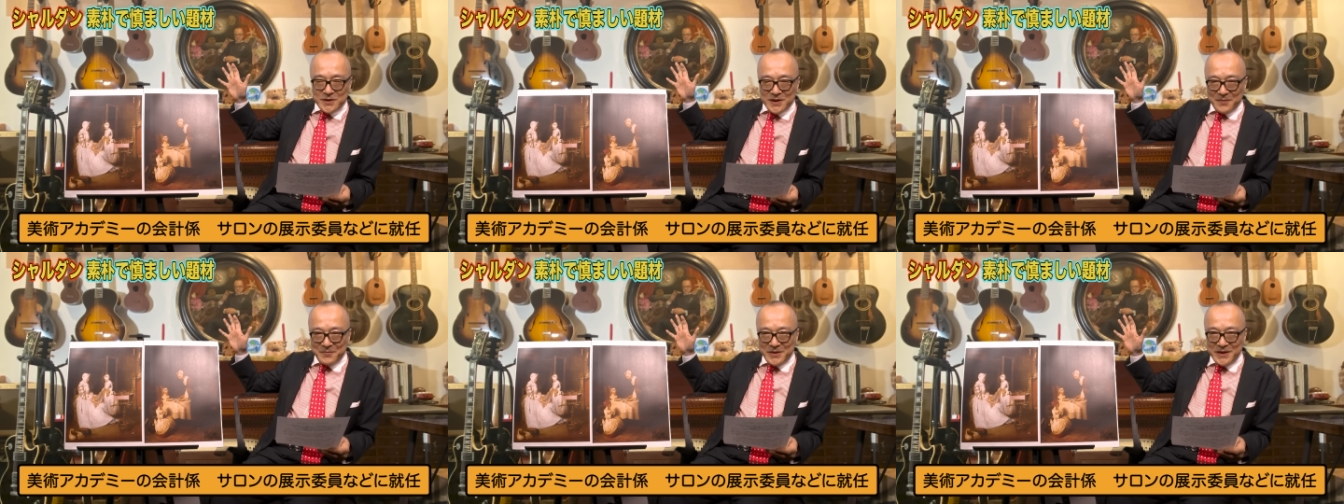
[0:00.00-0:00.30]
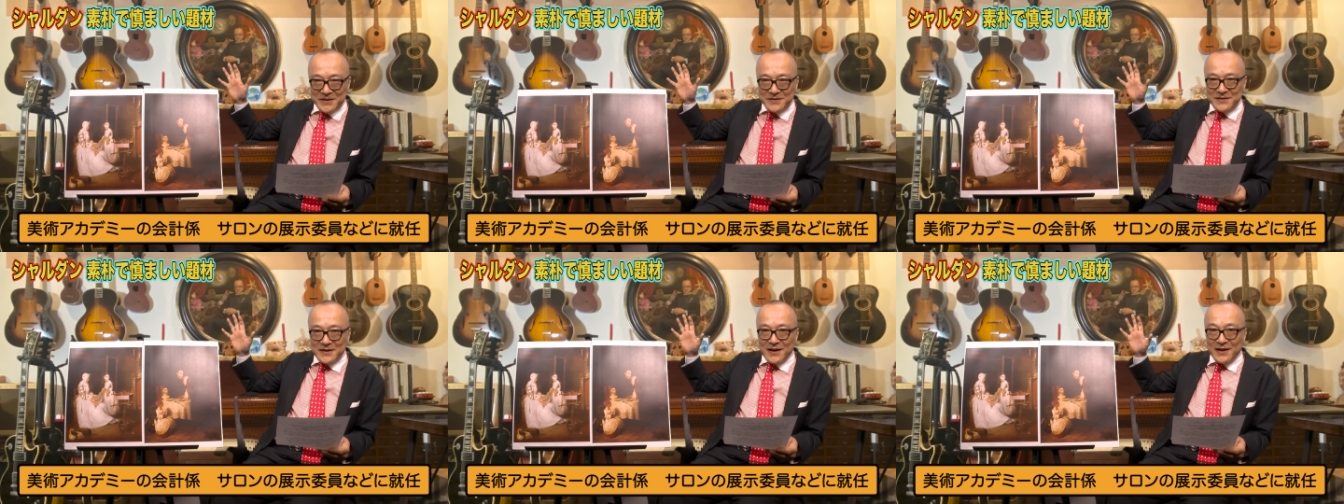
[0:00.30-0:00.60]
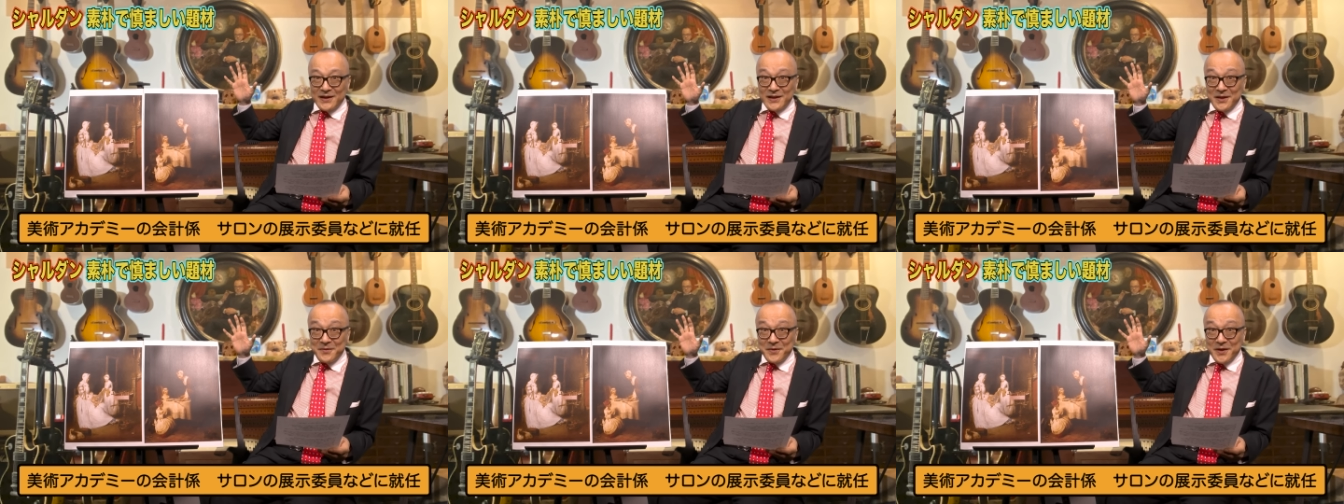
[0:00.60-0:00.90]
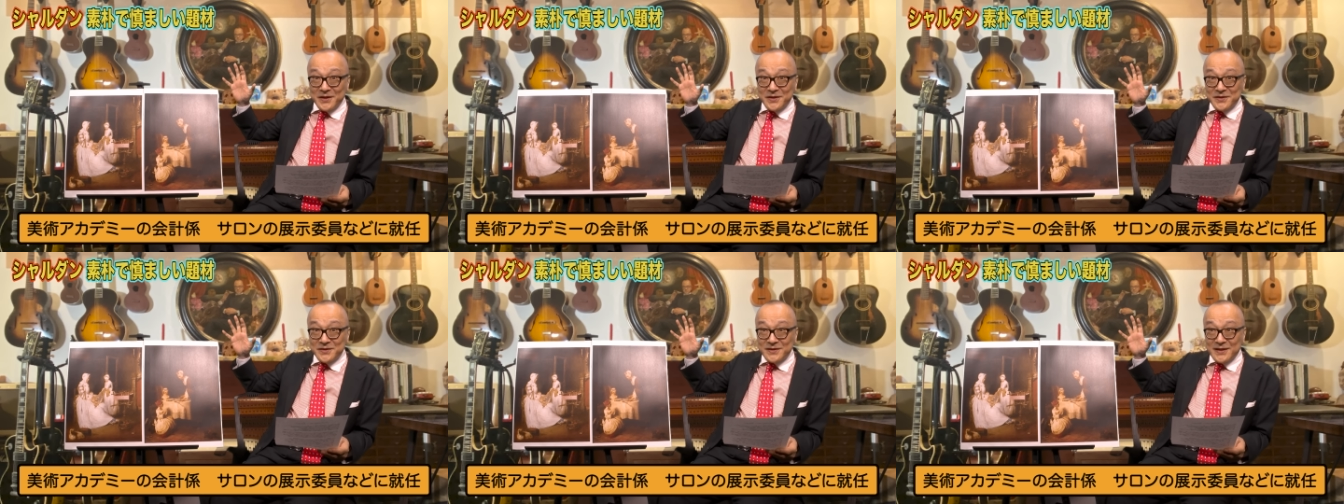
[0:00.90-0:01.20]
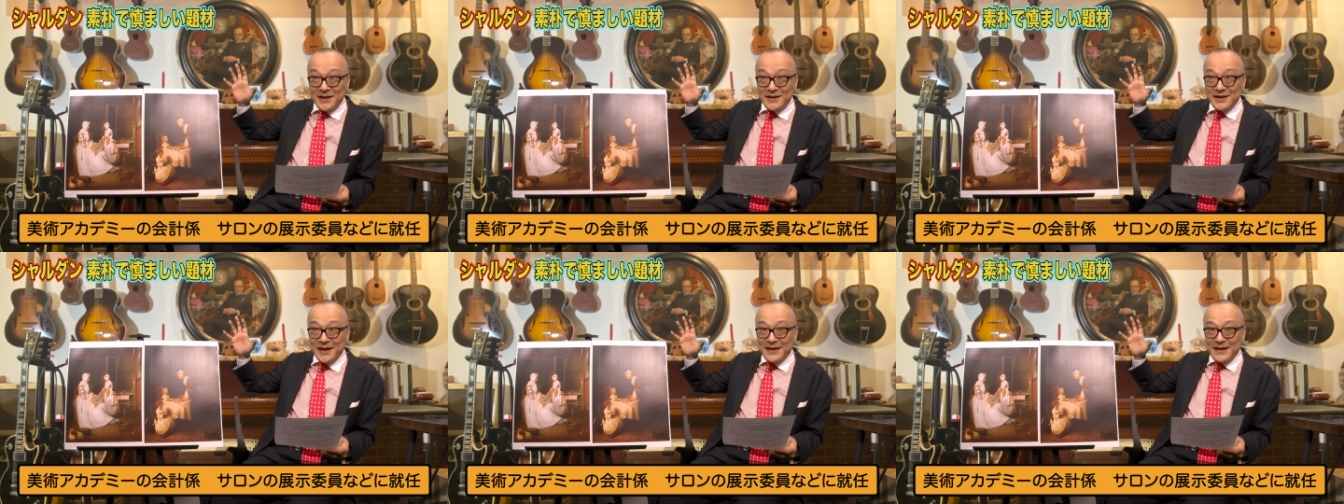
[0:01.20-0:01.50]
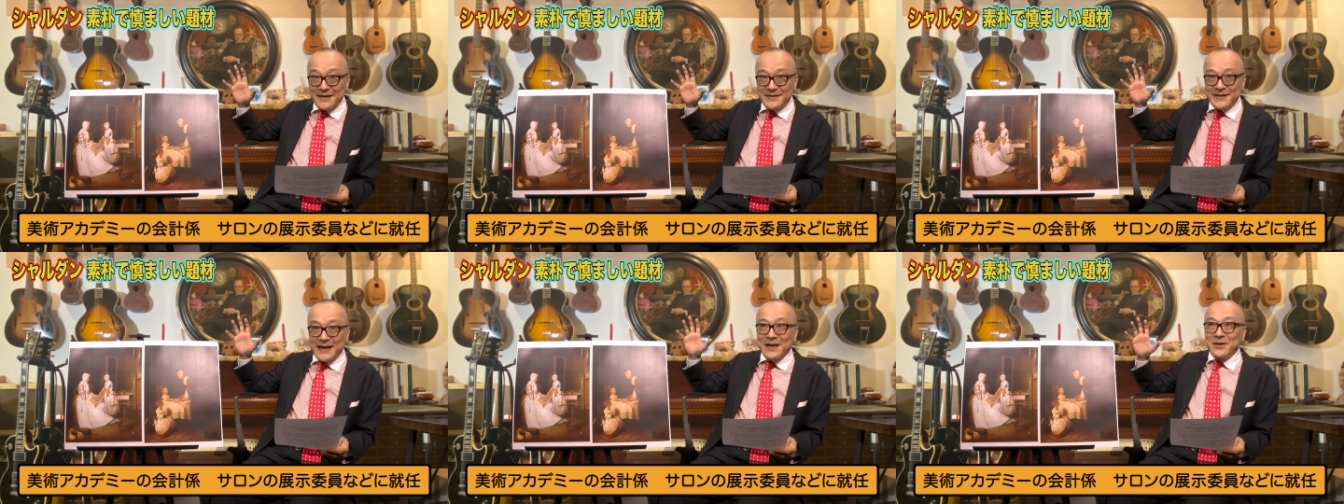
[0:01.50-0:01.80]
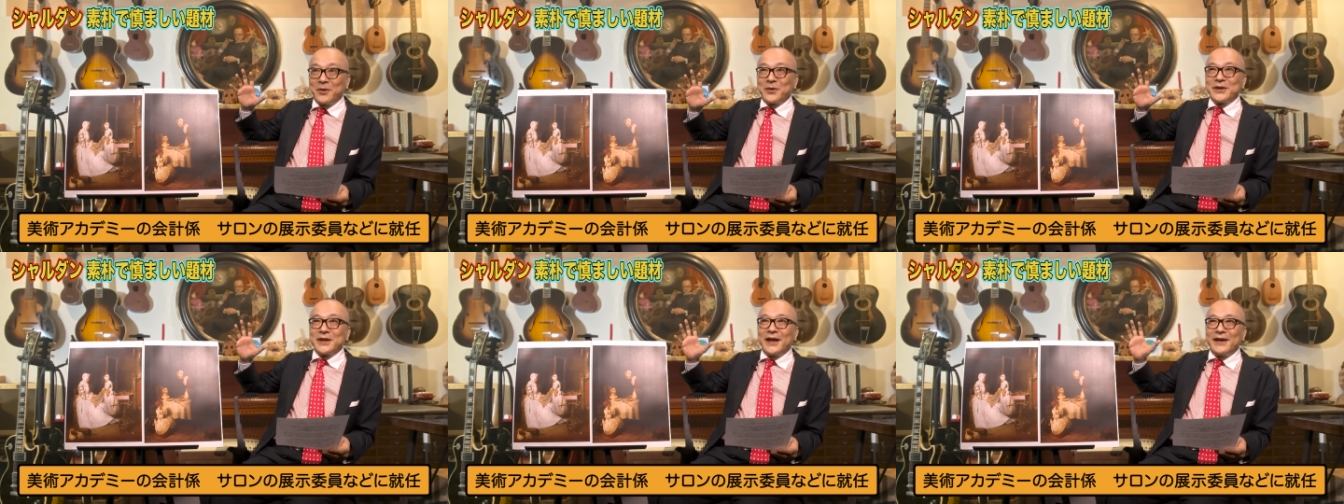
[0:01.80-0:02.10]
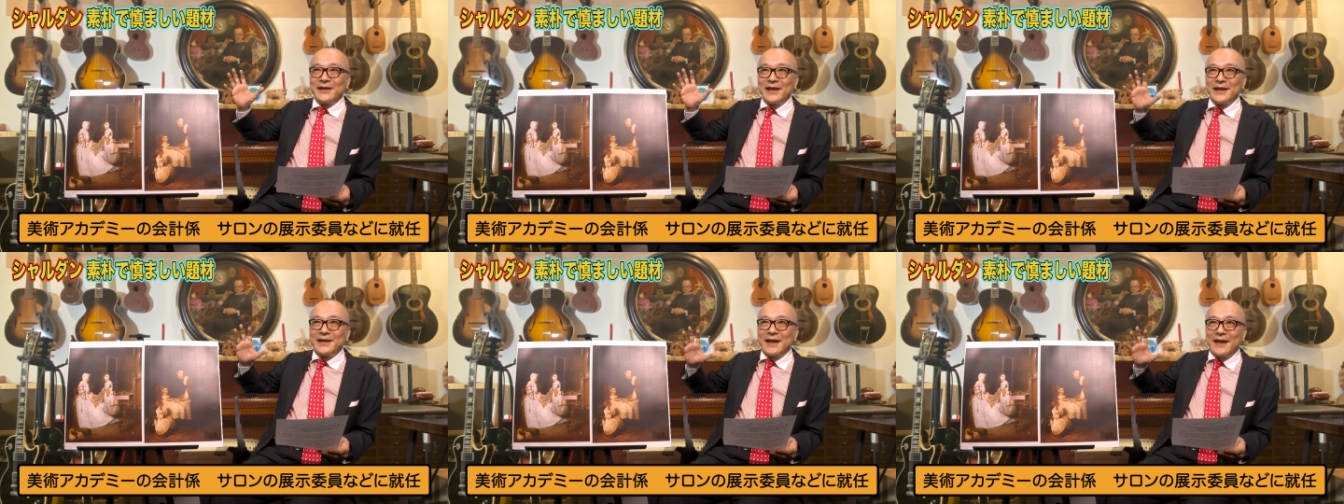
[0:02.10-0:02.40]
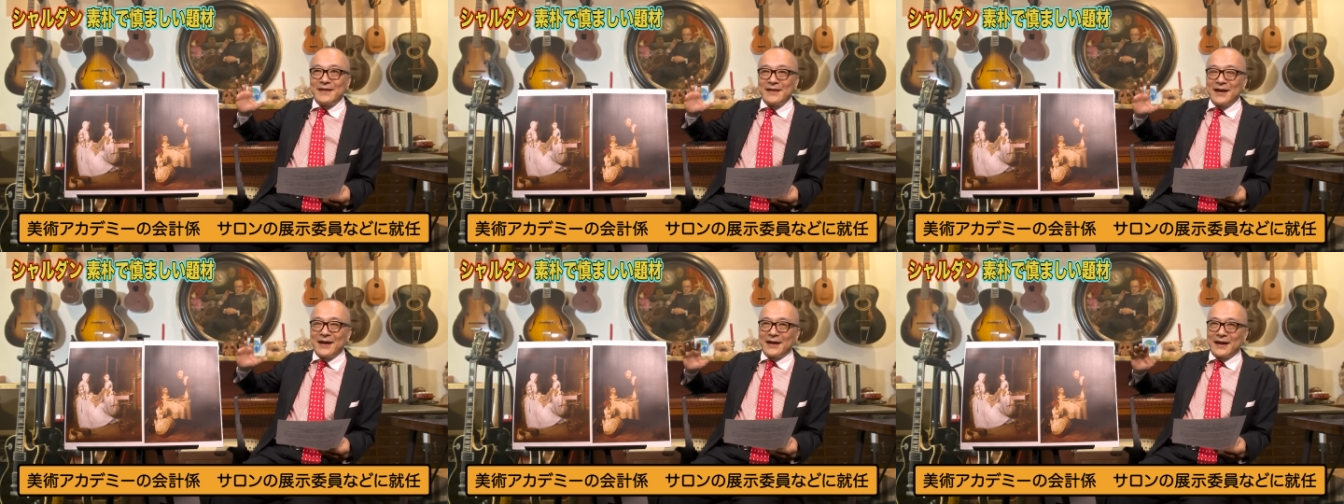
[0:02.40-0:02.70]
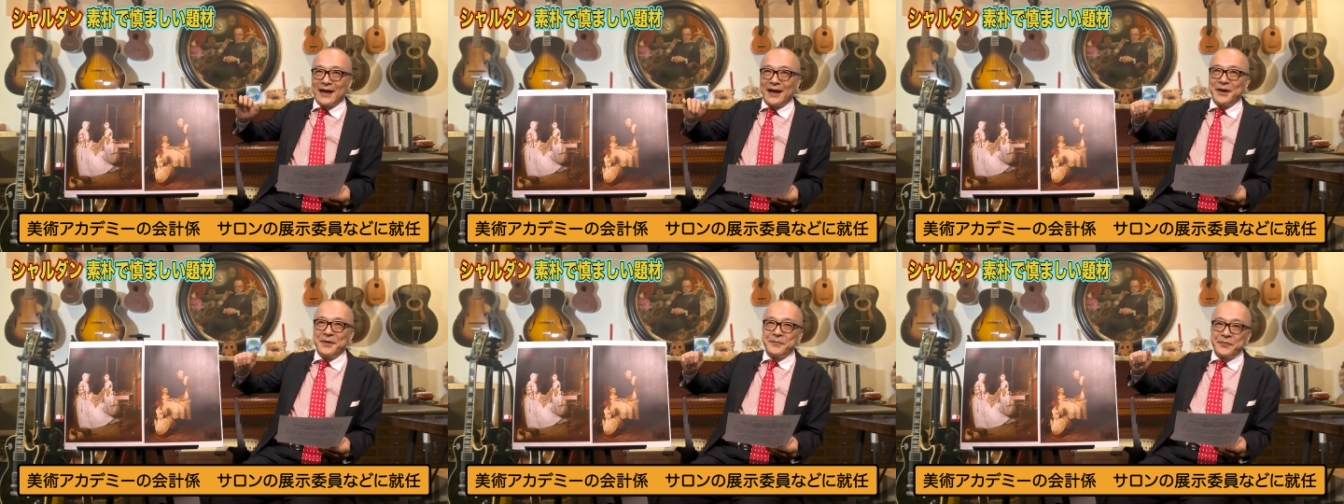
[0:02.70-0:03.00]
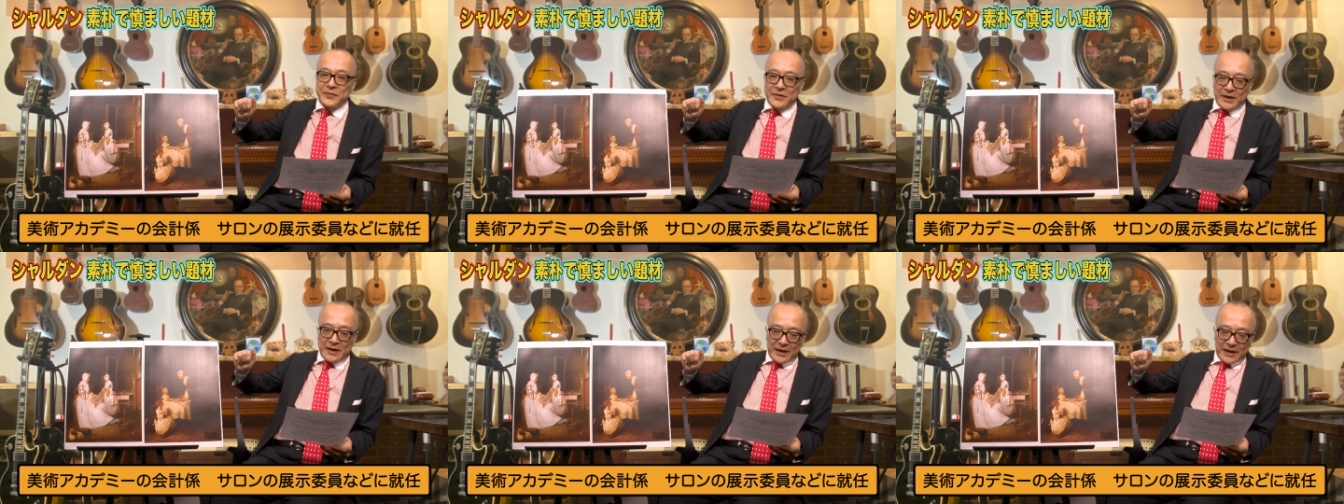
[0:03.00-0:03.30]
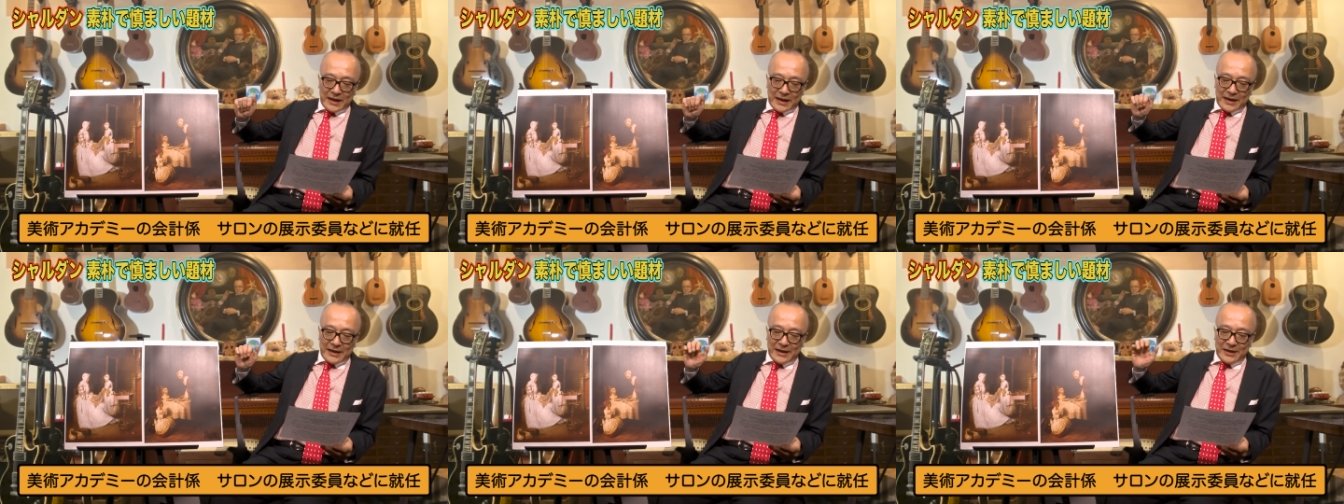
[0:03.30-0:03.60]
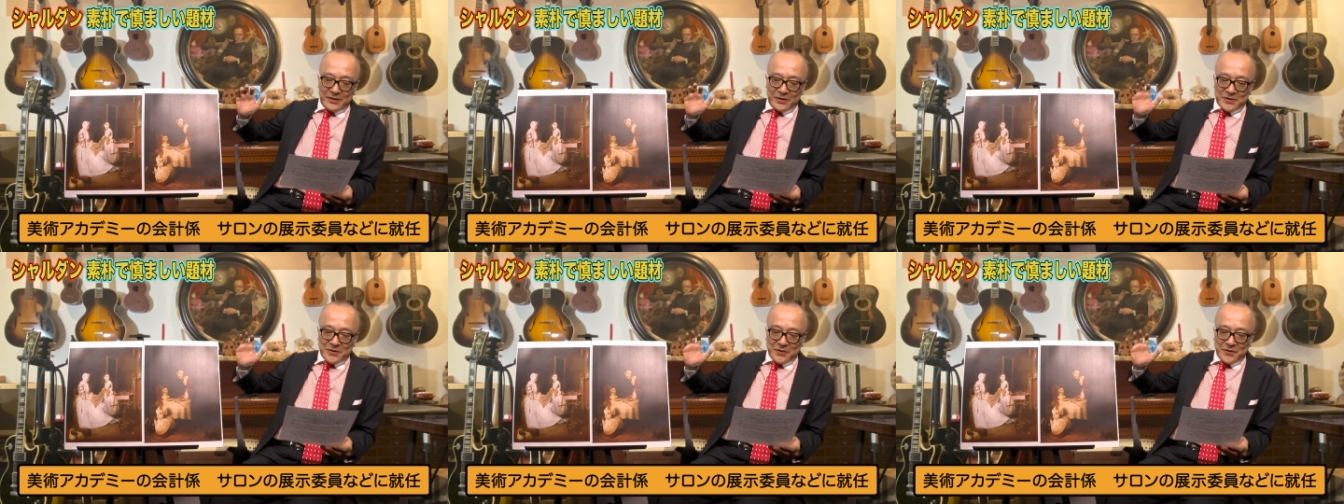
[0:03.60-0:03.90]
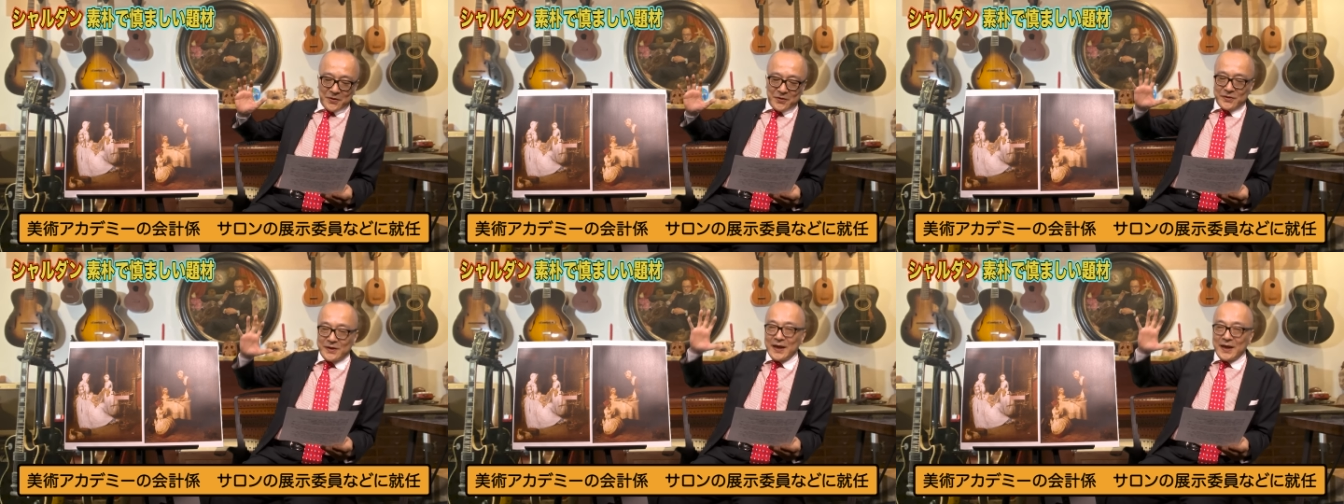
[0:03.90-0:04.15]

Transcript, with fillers: 時は美術アカデミーが主催してたサロンだよね展覧会あれのその